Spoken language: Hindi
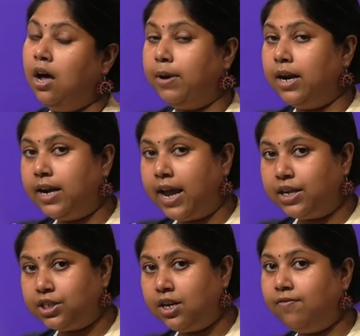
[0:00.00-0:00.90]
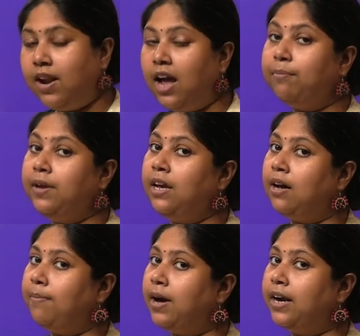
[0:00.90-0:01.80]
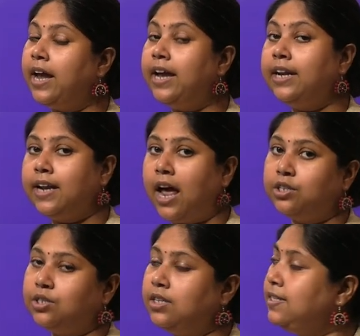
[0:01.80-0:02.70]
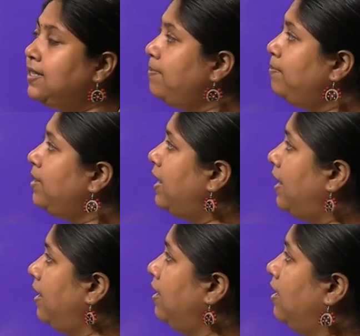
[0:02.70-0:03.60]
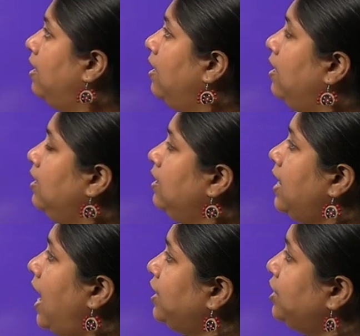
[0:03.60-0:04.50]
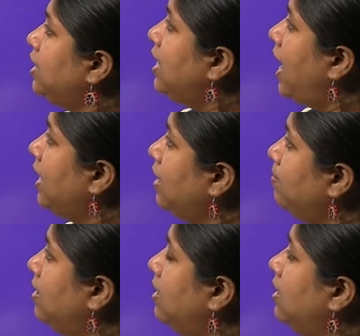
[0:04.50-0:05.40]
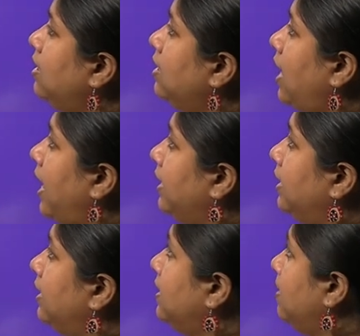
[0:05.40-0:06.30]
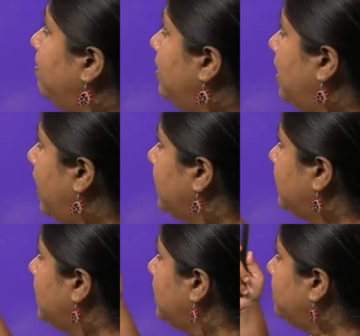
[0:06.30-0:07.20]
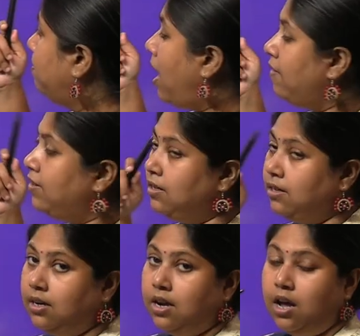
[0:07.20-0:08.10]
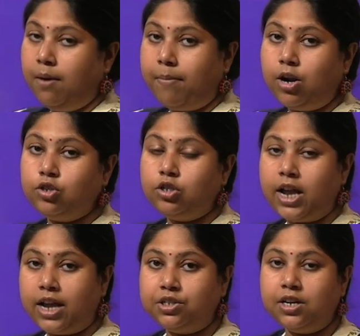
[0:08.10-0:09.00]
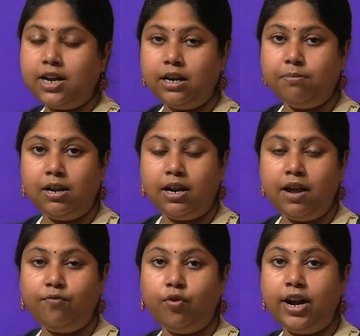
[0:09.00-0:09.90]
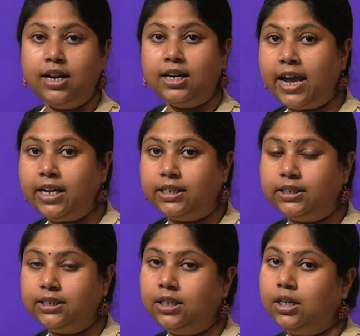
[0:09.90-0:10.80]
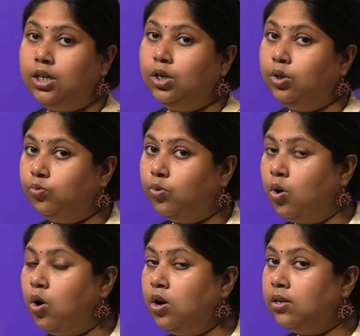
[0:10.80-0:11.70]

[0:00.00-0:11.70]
हमारा नेशनल फ्लैग भी हमारा एक नेशनल सिंबल है द नेशनल एनिमल टाइगर सिंबलाइजेस पावर हमारा जो नेशनल एनिमल है वो है टाइगर वो